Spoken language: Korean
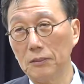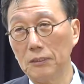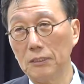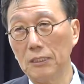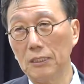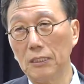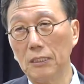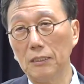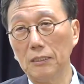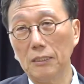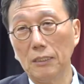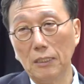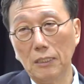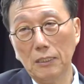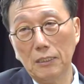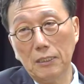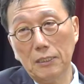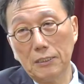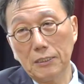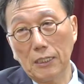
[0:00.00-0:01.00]
그러니까
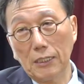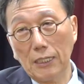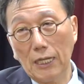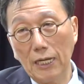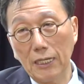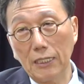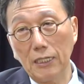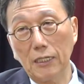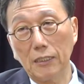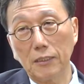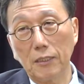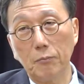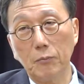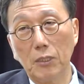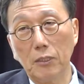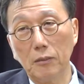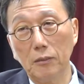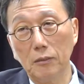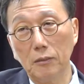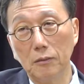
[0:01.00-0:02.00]
일정한 한계가
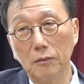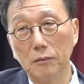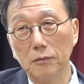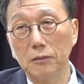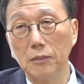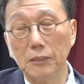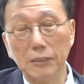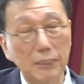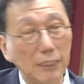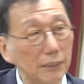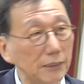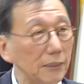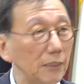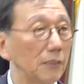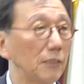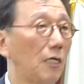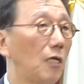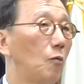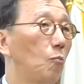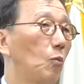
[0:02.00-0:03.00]
되면 더 이상
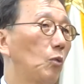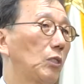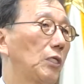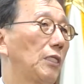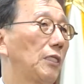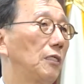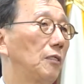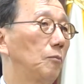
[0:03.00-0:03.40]
성장을 못하는